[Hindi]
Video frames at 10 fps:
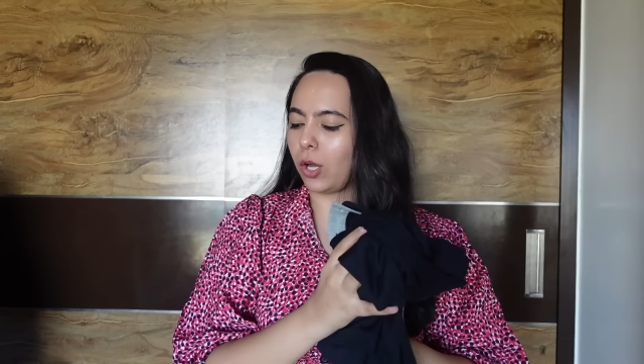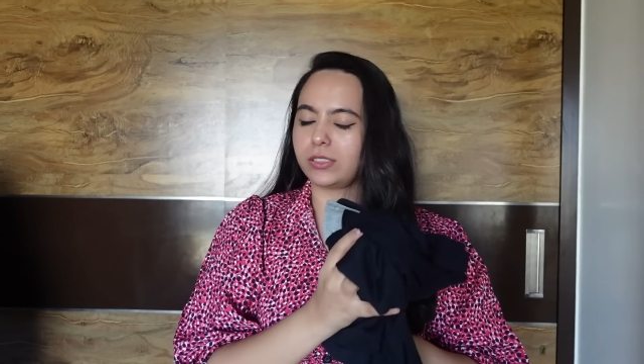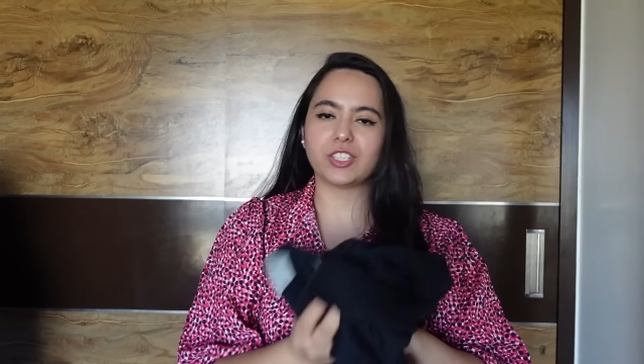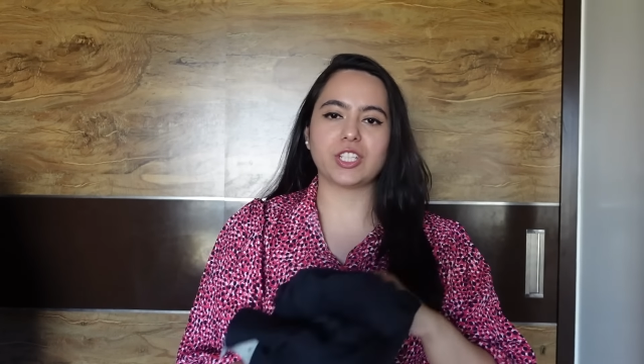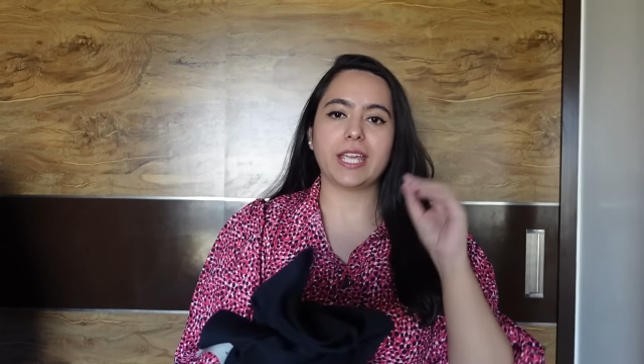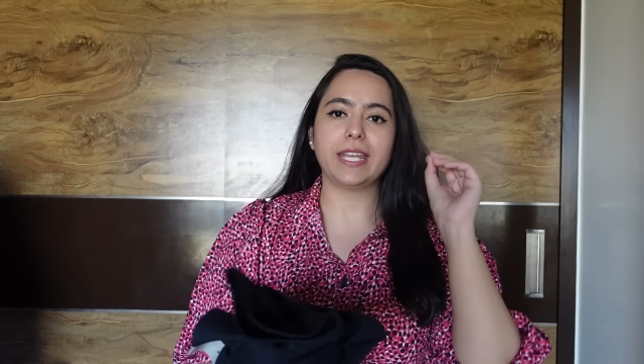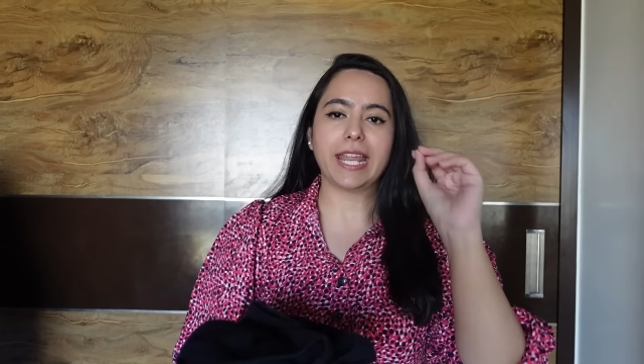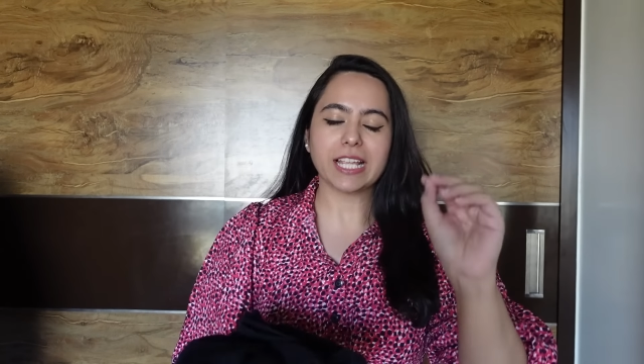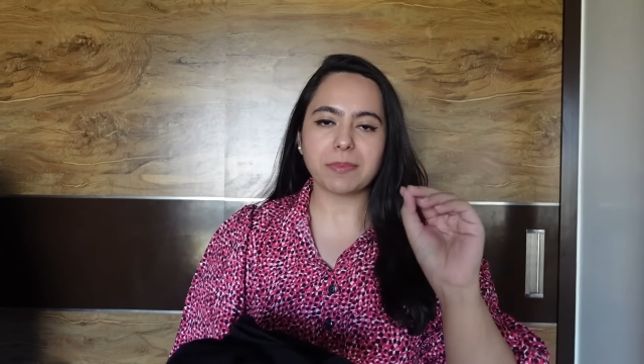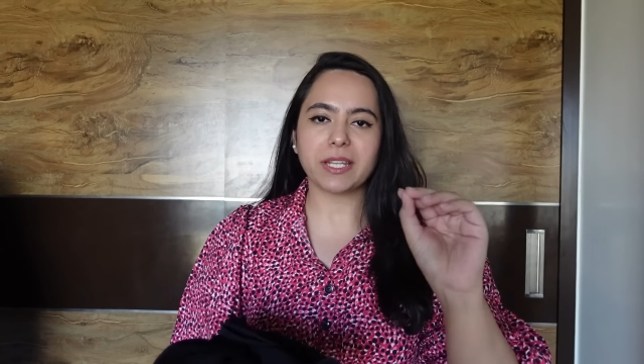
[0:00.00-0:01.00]
बहुत अच्छा है
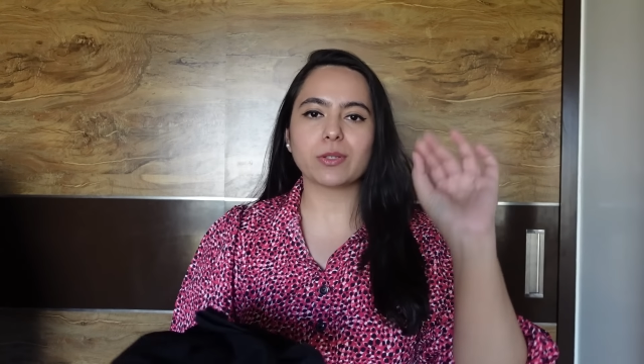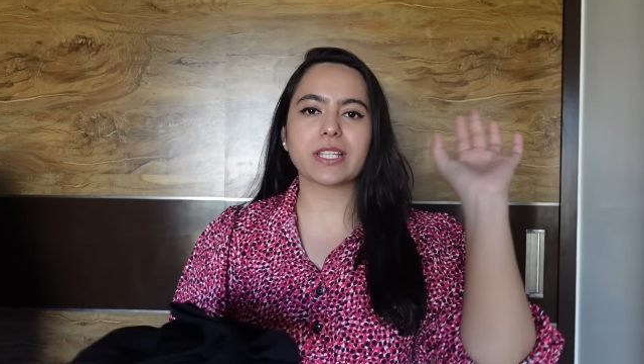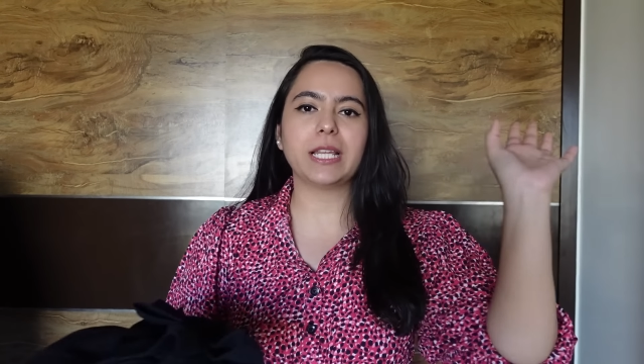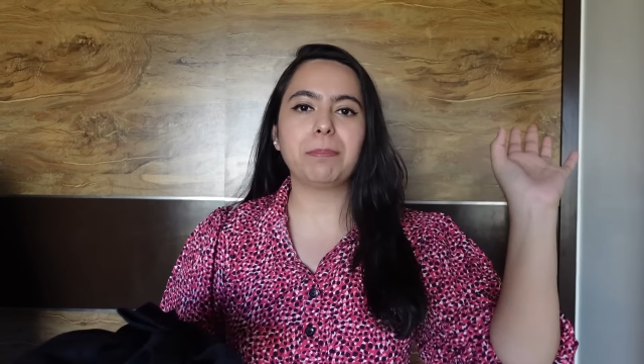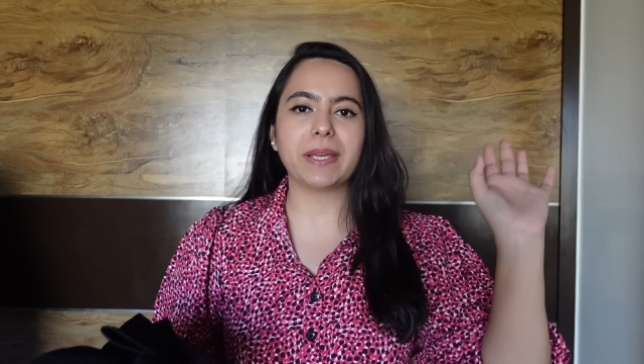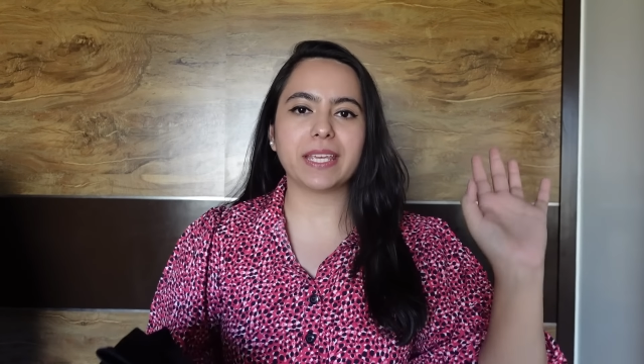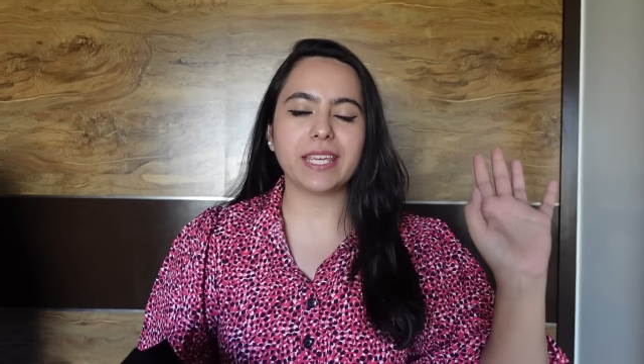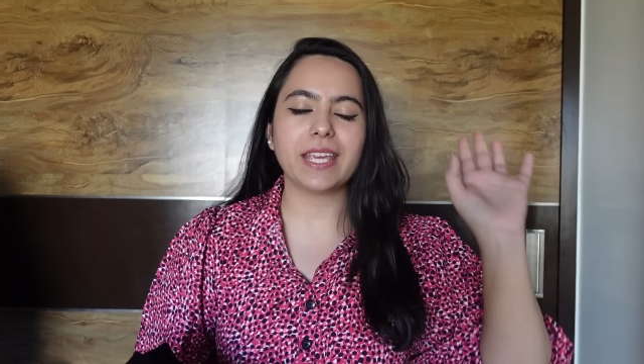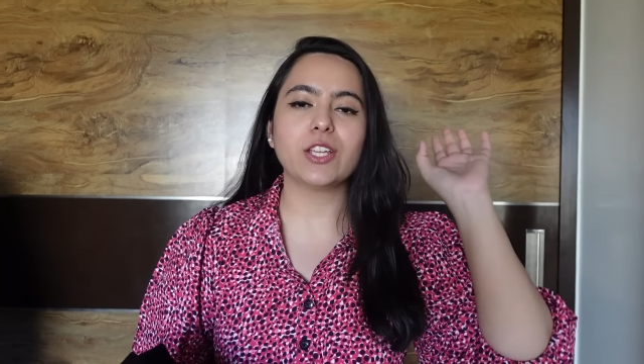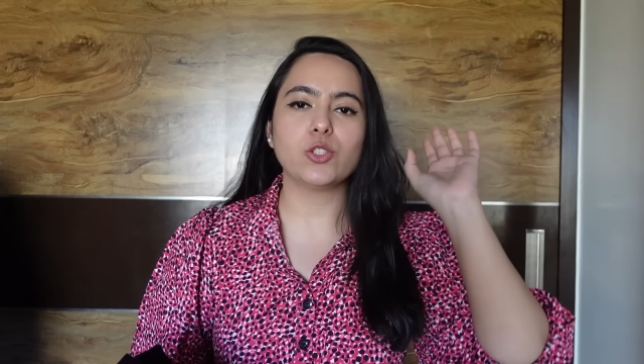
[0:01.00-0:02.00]
नेक्स्ट मैंने उसके लिए पिक की है